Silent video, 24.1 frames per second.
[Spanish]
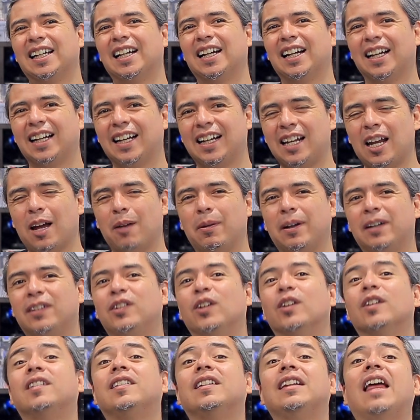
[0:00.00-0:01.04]
ajá, la
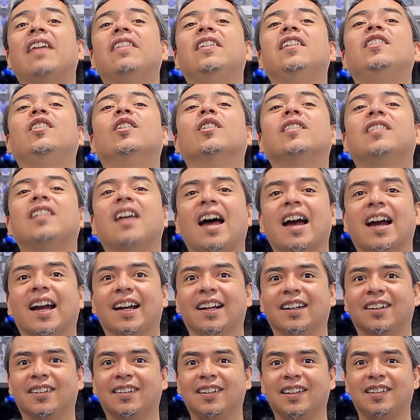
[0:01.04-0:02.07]
versión, la edición
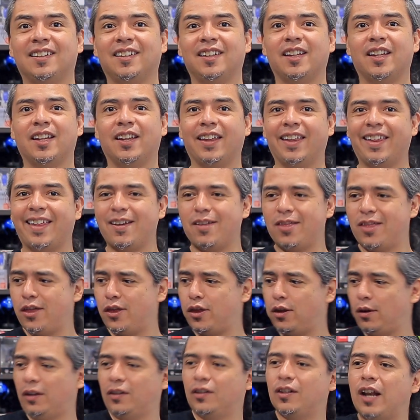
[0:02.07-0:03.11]
Sage, ¿no? Así de,
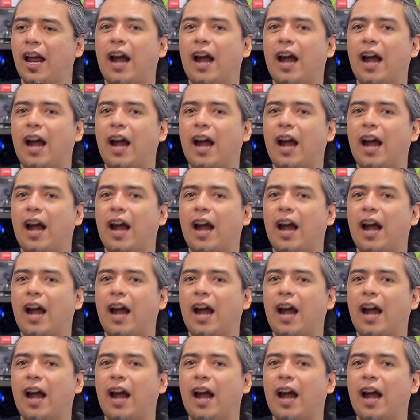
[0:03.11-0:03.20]
pues,